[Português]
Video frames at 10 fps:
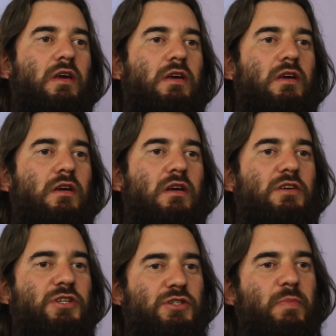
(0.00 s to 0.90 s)
e
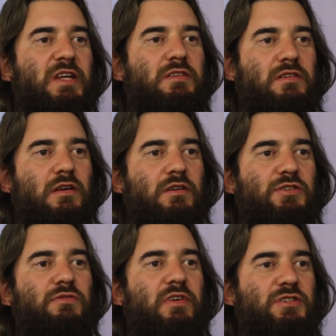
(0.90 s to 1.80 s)
a gente precisa
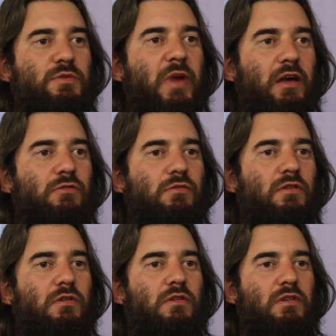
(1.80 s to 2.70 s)
de investimento
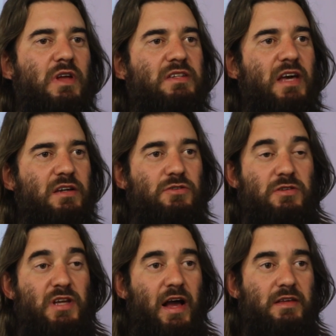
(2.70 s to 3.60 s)
no, nas áreas
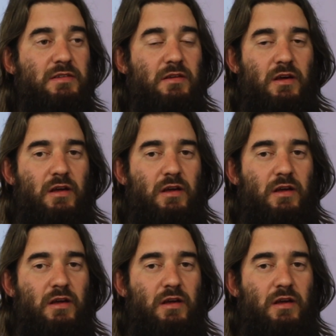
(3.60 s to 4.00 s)
sociais.